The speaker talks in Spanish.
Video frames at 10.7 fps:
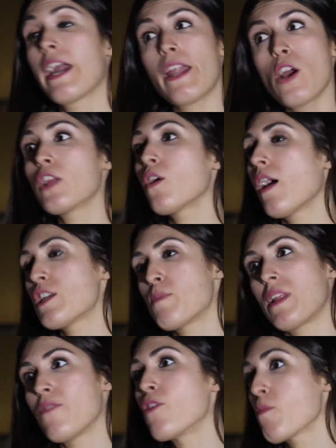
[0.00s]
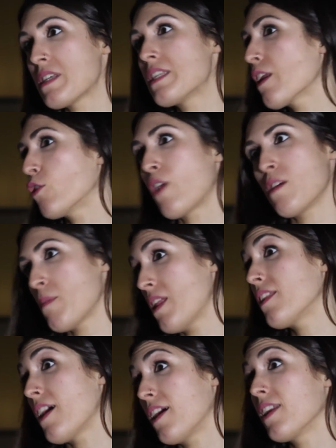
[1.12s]
Creo que todas las plataformas se
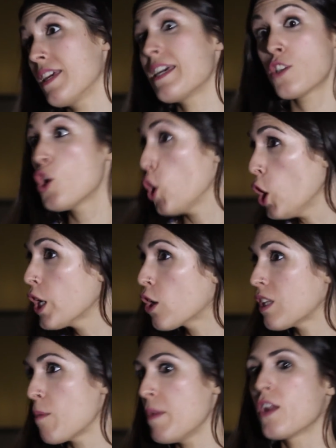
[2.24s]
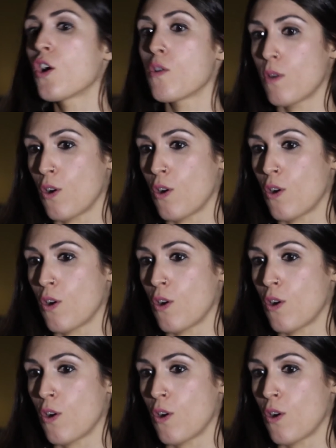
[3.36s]
retroalimentan y es lógico también,